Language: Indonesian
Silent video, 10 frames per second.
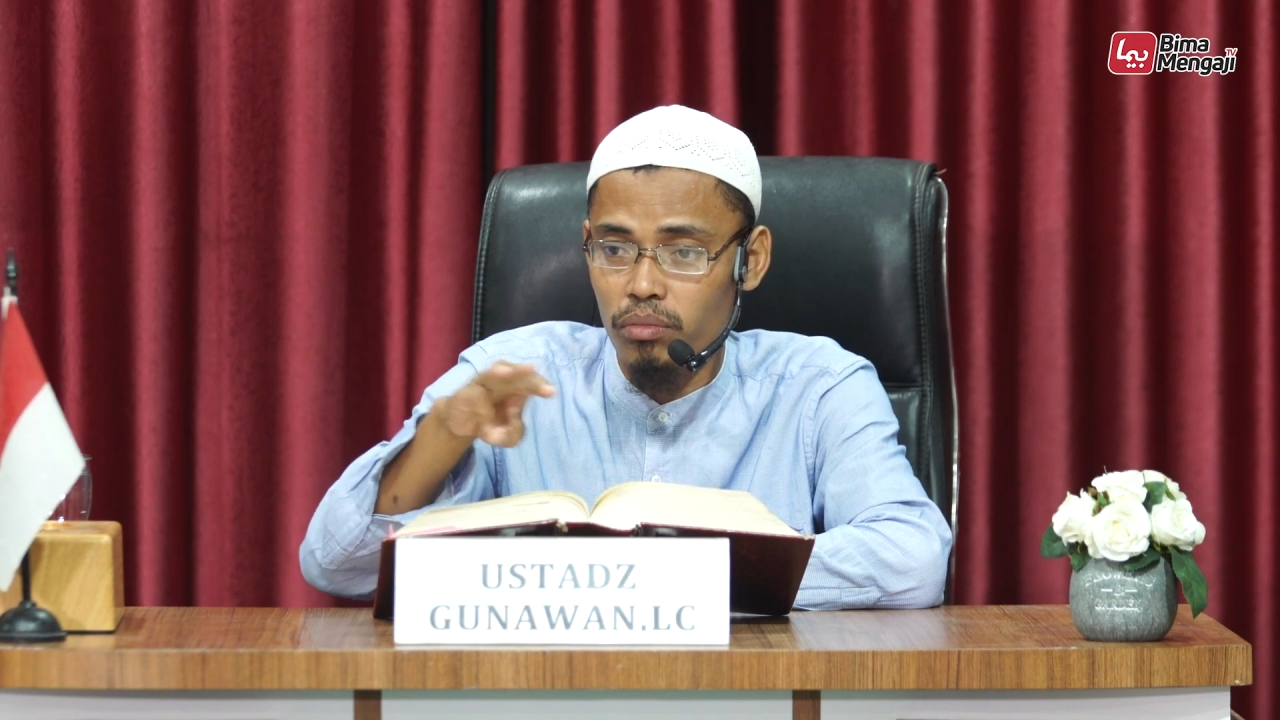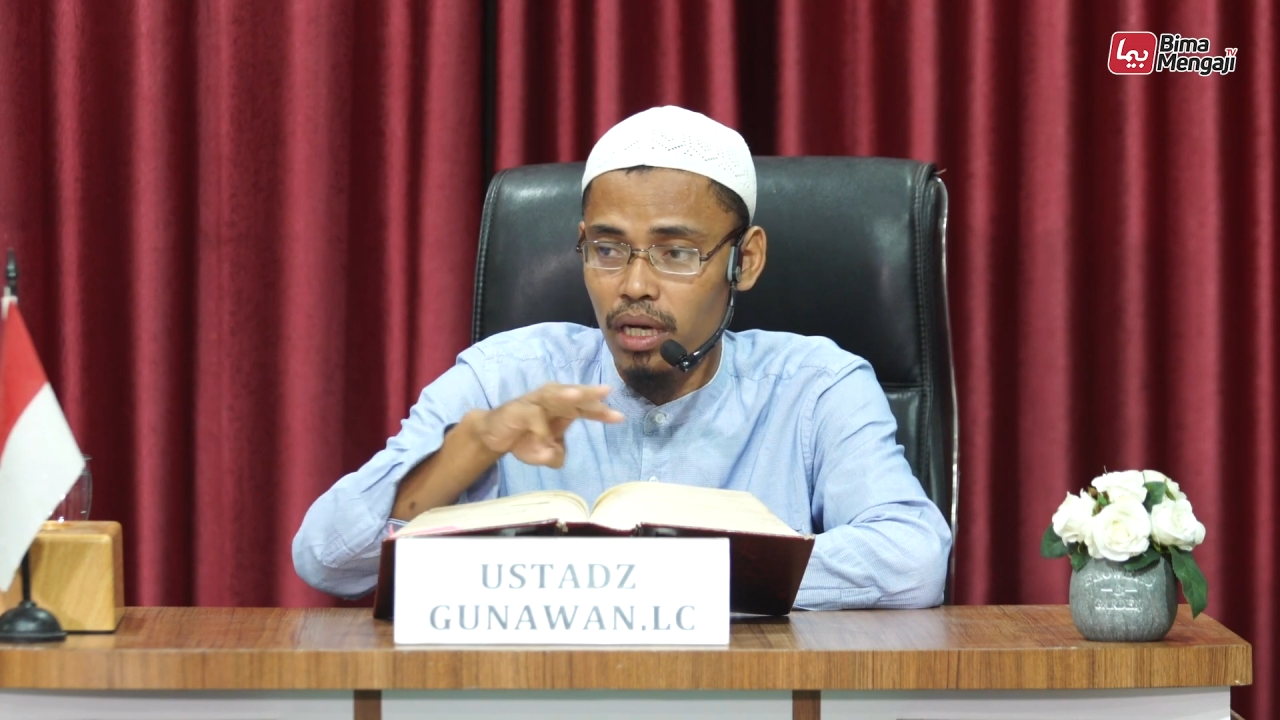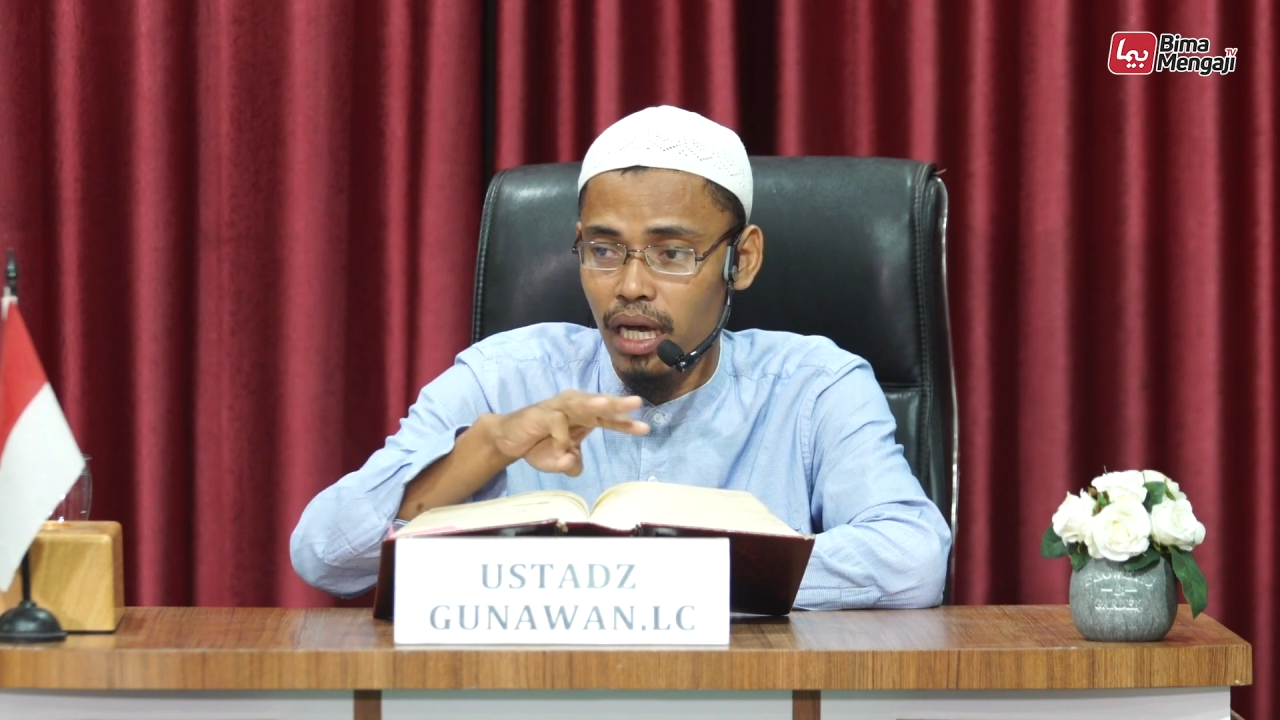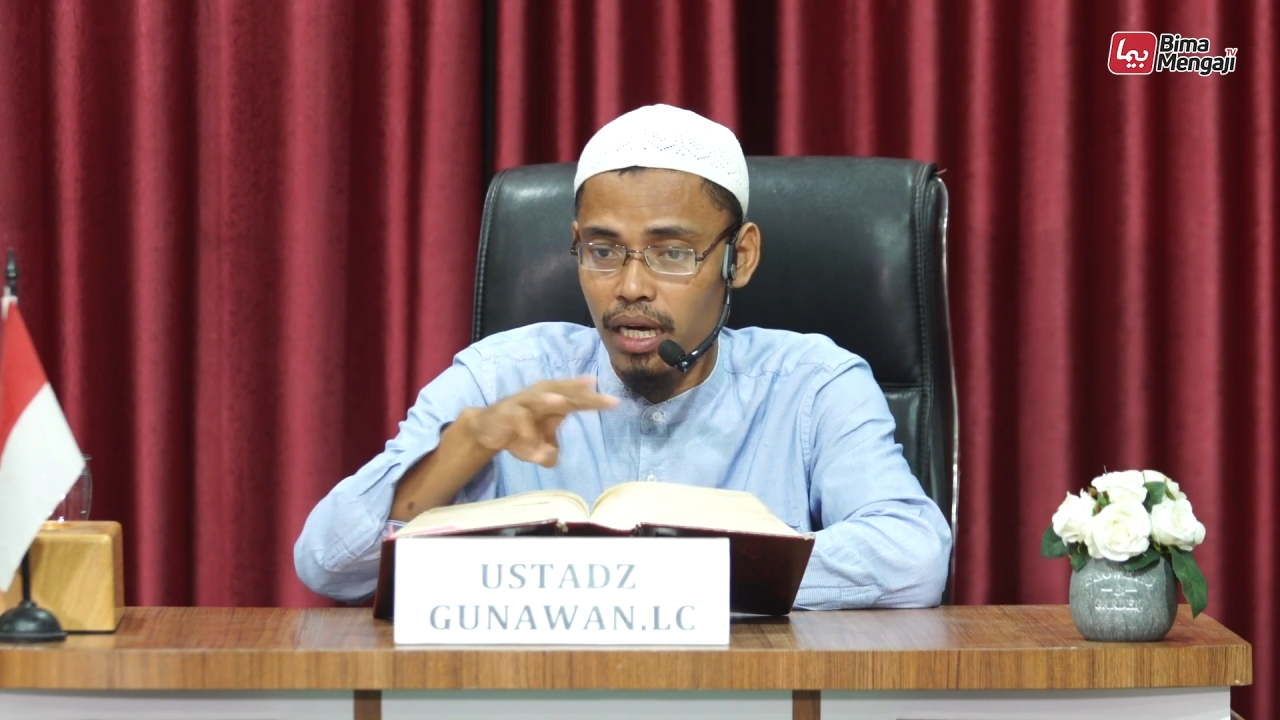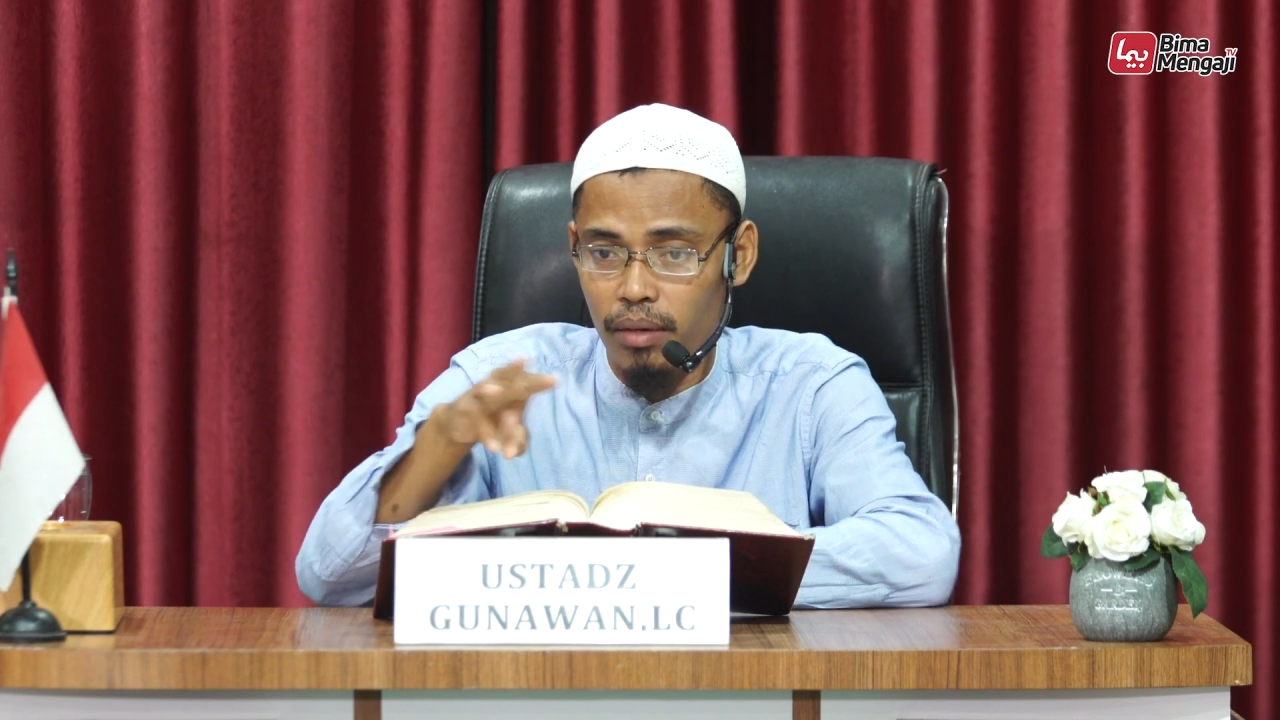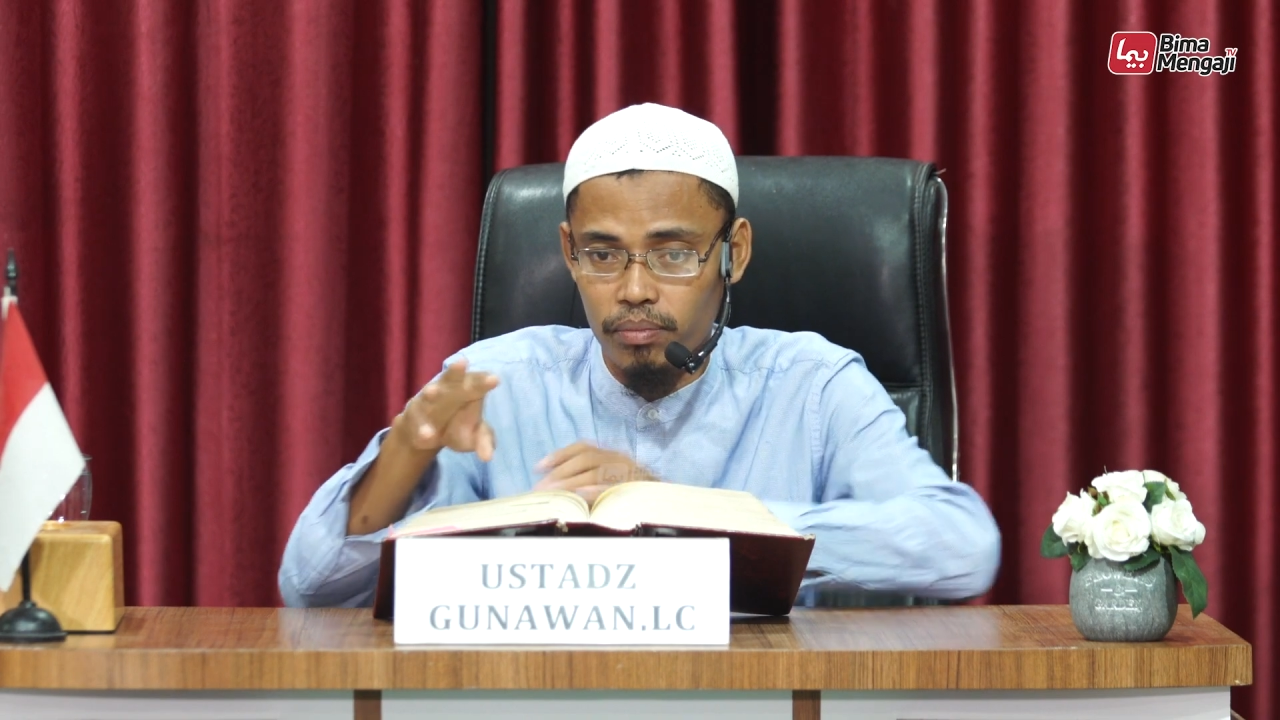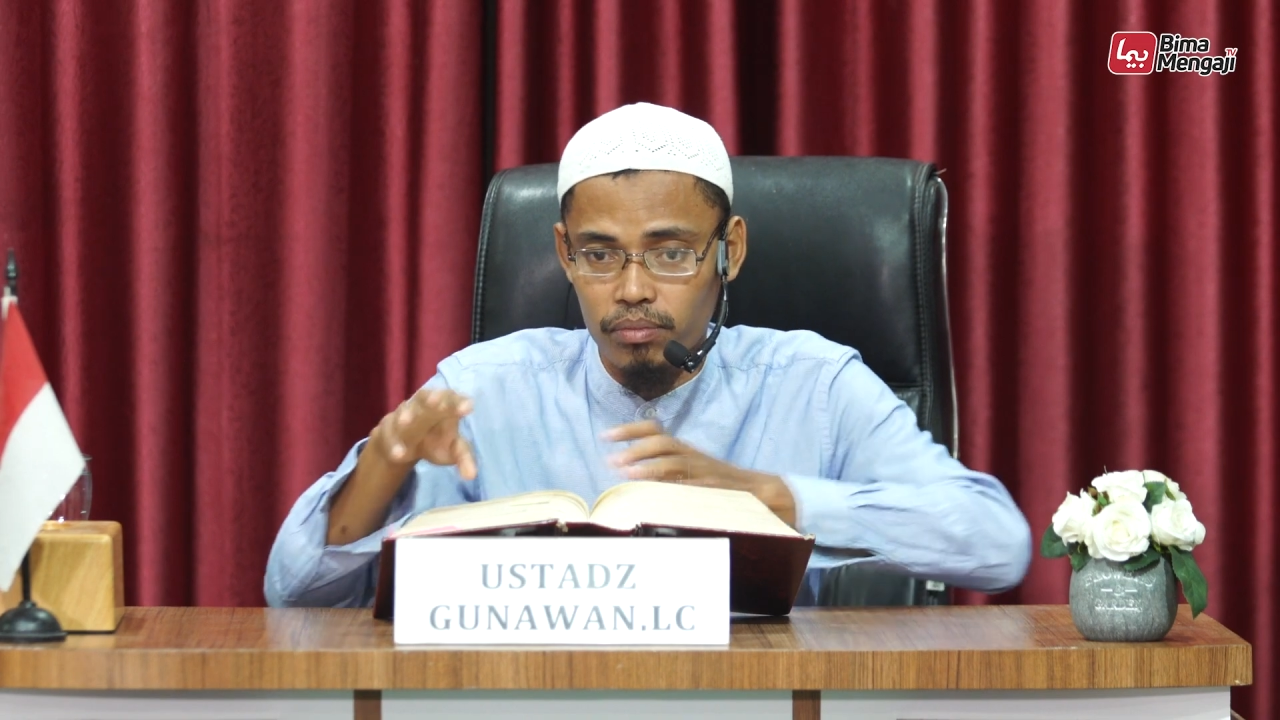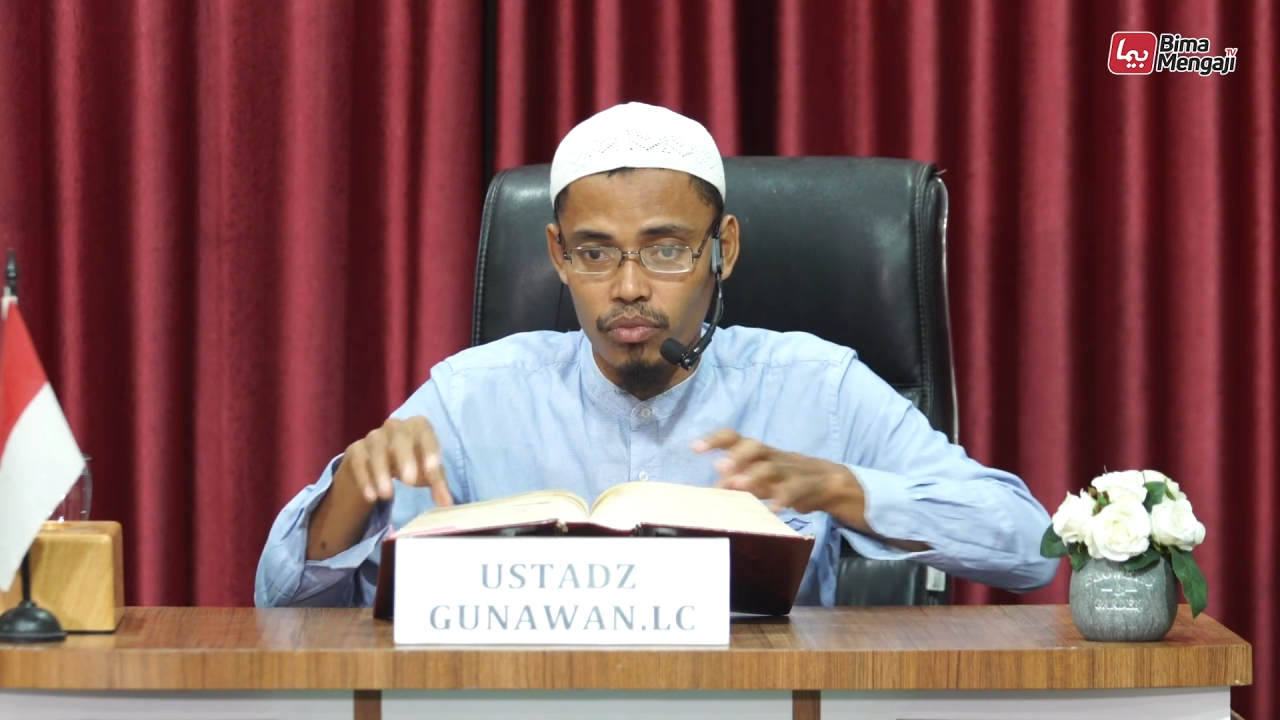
menggarap,